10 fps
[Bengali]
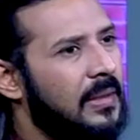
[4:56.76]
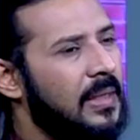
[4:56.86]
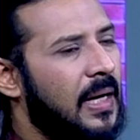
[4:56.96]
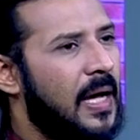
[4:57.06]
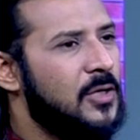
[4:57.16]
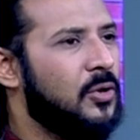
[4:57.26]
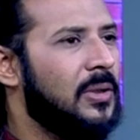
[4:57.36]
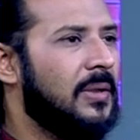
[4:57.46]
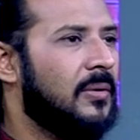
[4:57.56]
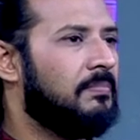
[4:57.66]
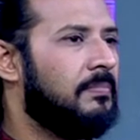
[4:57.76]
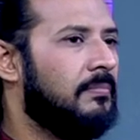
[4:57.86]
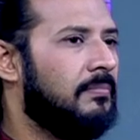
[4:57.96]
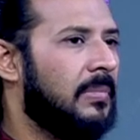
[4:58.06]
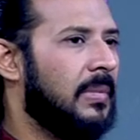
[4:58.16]
না আসলে
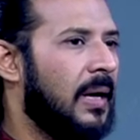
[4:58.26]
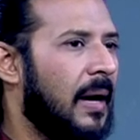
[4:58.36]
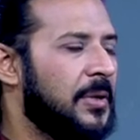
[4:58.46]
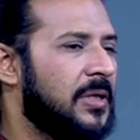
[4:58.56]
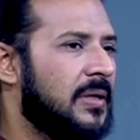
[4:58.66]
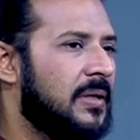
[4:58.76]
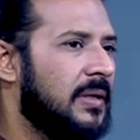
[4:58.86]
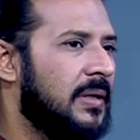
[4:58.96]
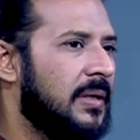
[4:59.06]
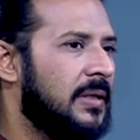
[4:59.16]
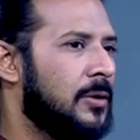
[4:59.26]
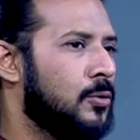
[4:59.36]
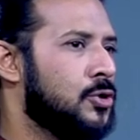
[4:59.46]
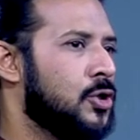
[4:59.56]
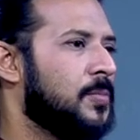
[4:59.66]
আমাদের ঈদের
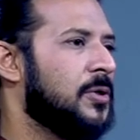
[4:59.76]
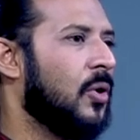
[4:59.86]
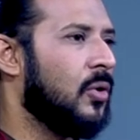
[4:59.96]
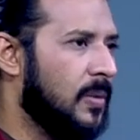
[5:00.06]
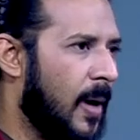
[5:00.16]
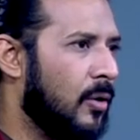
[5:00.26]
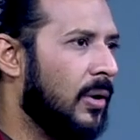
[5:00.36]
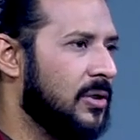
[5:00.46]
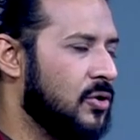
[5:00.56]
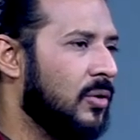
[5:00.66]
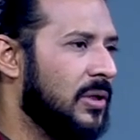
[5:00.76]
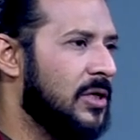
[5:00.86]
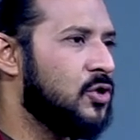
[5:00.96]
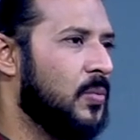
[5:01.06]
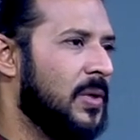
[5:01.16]
উৎসবটা তখনই ভালো লাগে যখন
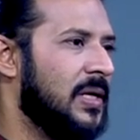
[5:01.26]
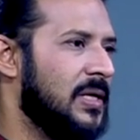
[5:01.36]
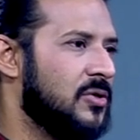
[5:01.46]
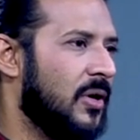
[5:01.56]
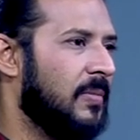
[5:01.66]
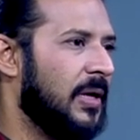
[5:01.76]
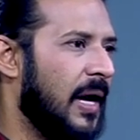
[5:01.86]
ঈদের ছবি রিলিজ হয় মানে